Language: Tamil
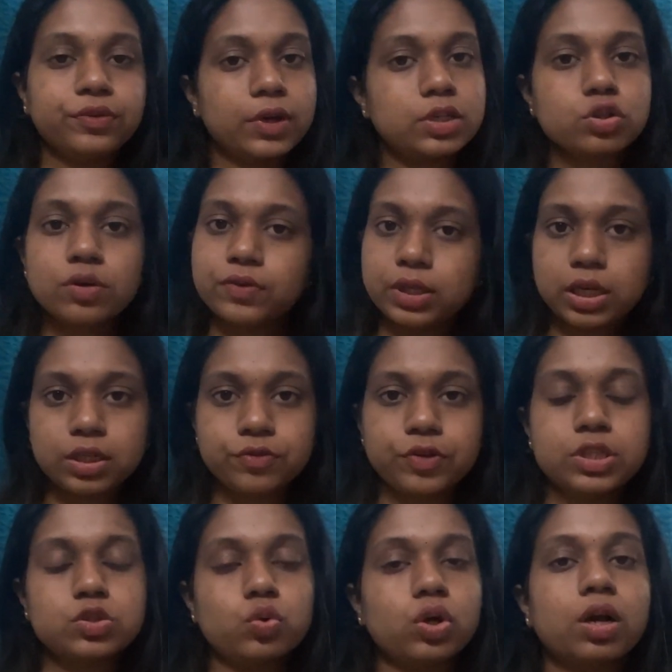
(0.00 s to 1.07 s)
ஸோ இவ்வளோ தான் டிஃப்ரென்ஸ்
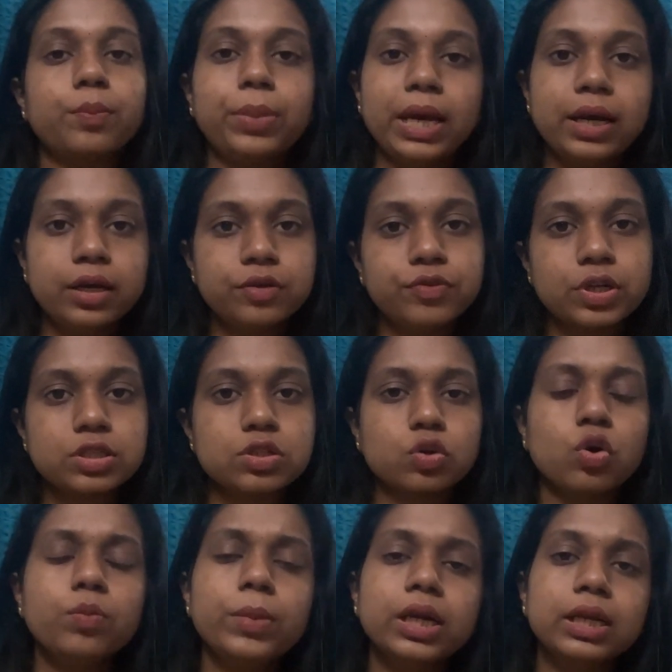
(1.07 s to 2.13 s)
உங்களுக்கு பேர் டிஃப்ரென்ஸ் இருக்கும்
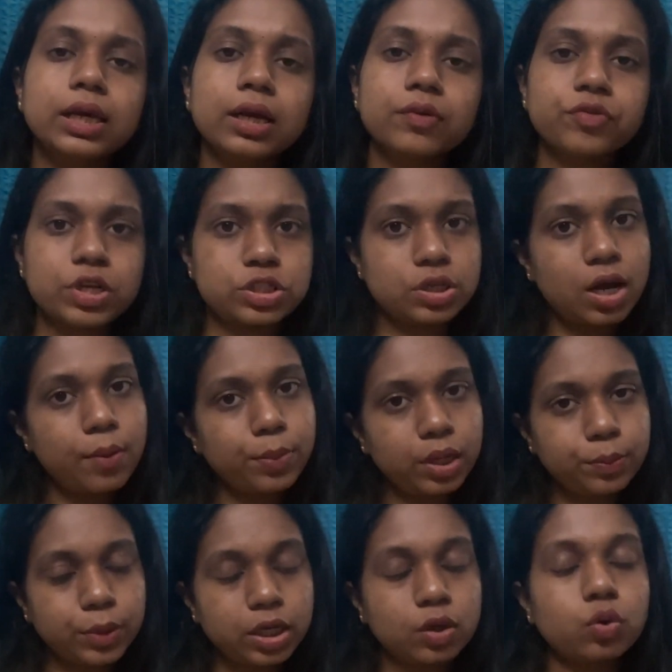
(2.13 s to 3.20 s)
பட் நீங்கள் ஃப்ரெஷராக அப்ளை பண்ணி
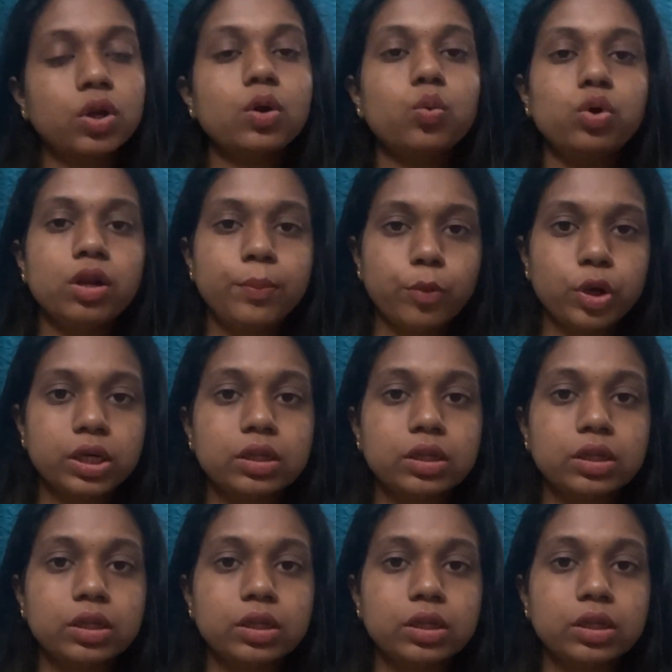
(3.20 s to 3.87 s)
கூட உள்ளே போயிட்டு